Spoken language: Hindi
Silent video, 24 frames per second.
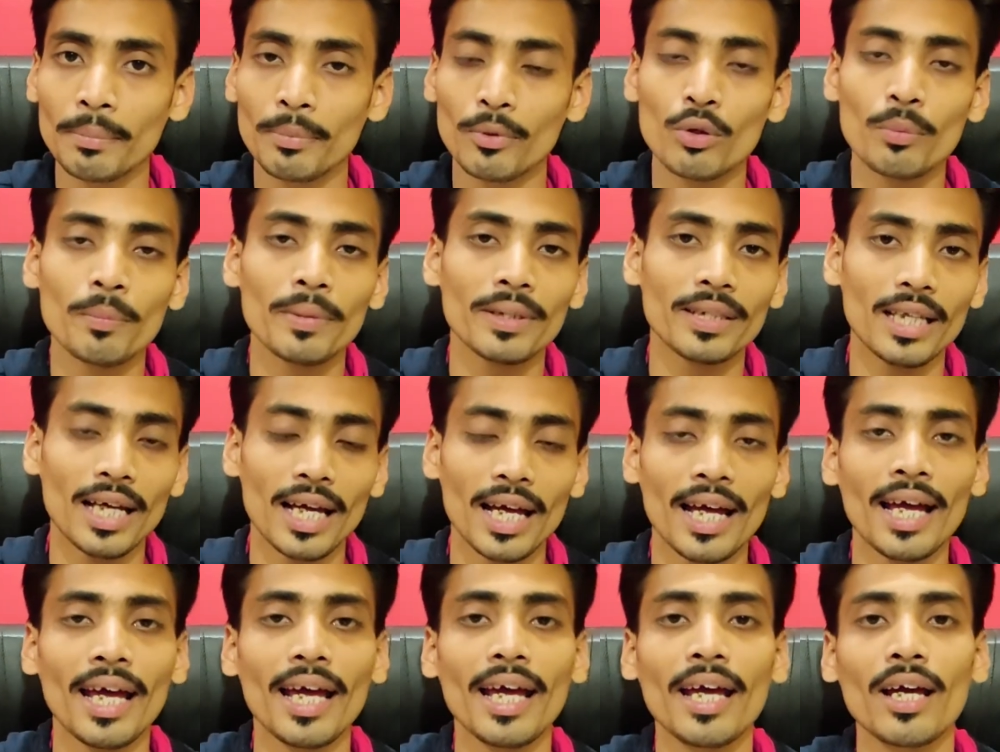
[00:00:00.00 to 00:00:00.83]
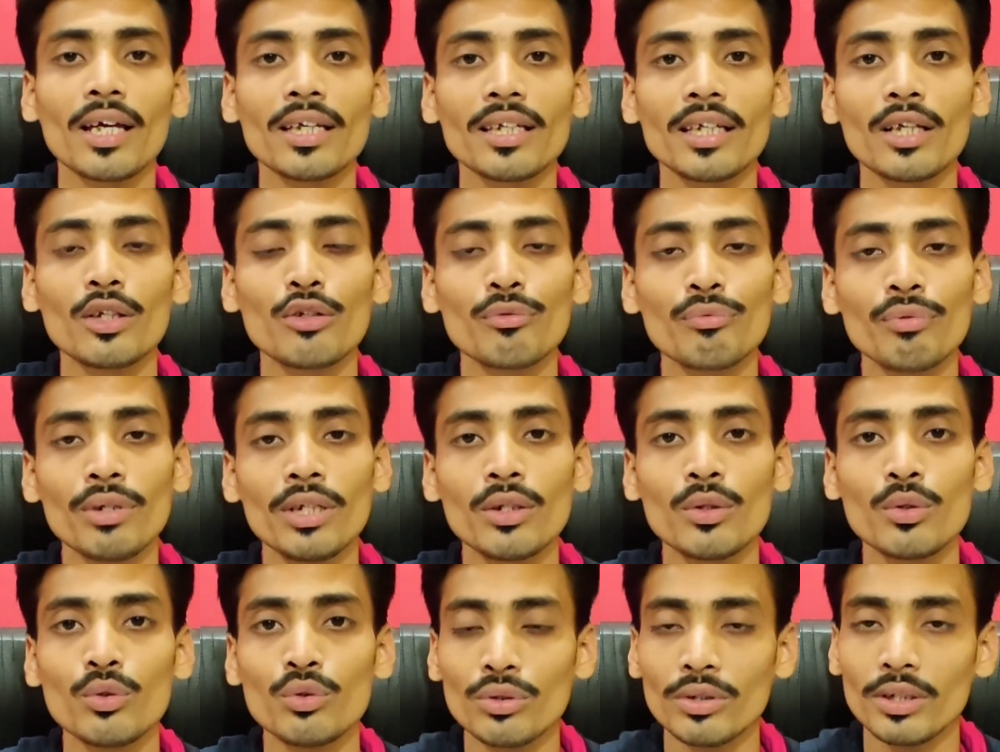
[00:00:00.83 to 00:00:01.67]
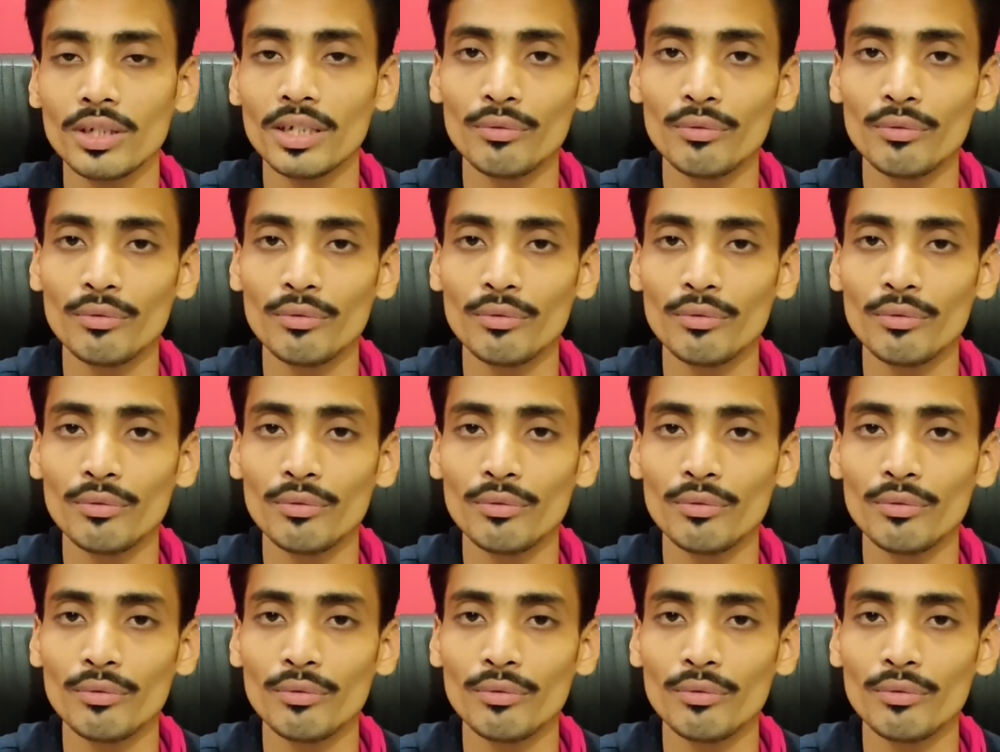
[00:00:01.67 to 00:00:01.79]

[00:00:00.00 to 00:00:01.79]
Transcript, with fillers: आपको बताया है या तो फिर कुछ